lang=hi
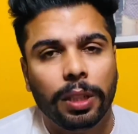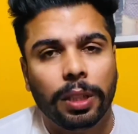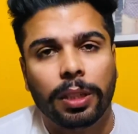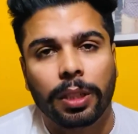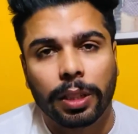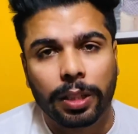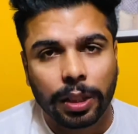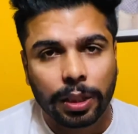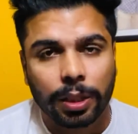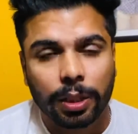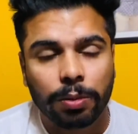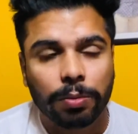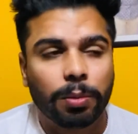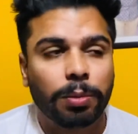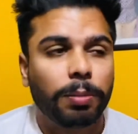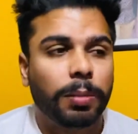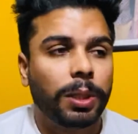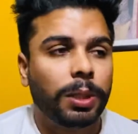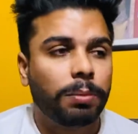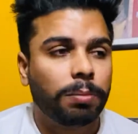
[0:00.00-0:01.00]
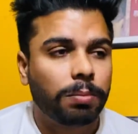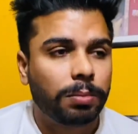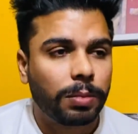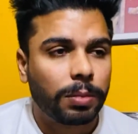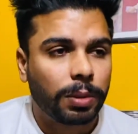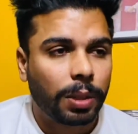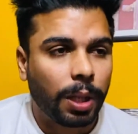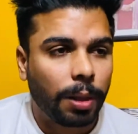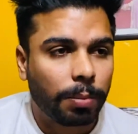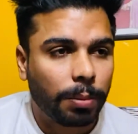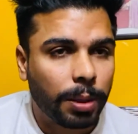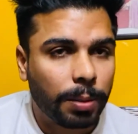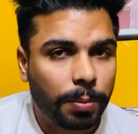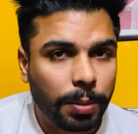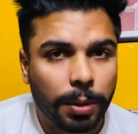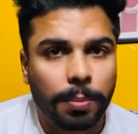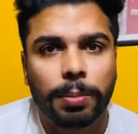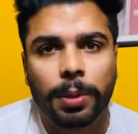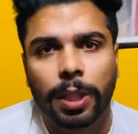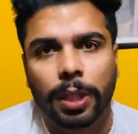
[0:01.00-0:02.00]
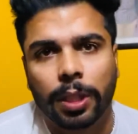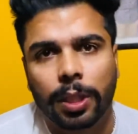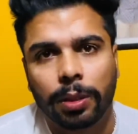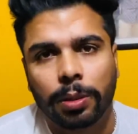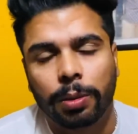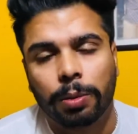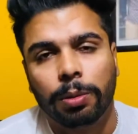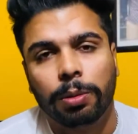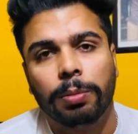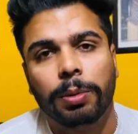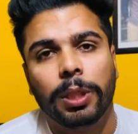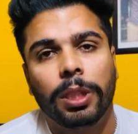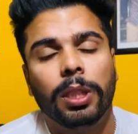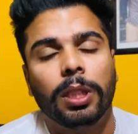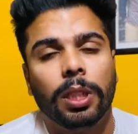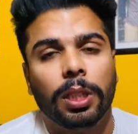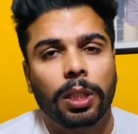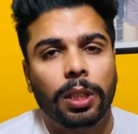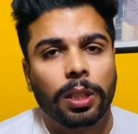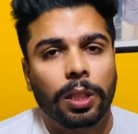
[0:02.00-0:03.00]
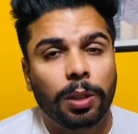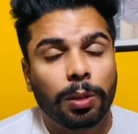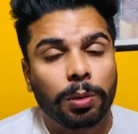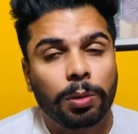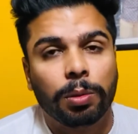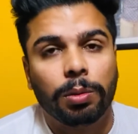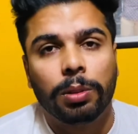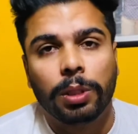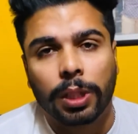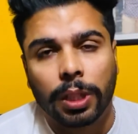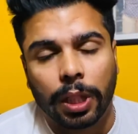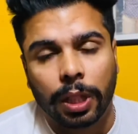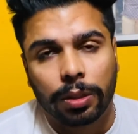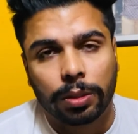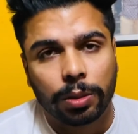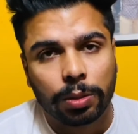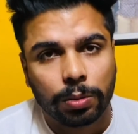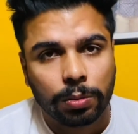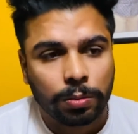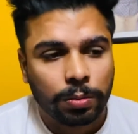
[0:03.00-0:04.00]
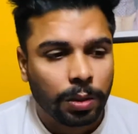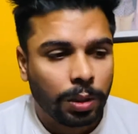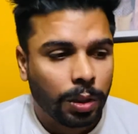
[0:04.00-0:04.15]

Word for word: ठीक है जी वो मैं आपकी पीपीआर के थ्रू भी इनको दिखा सकूँ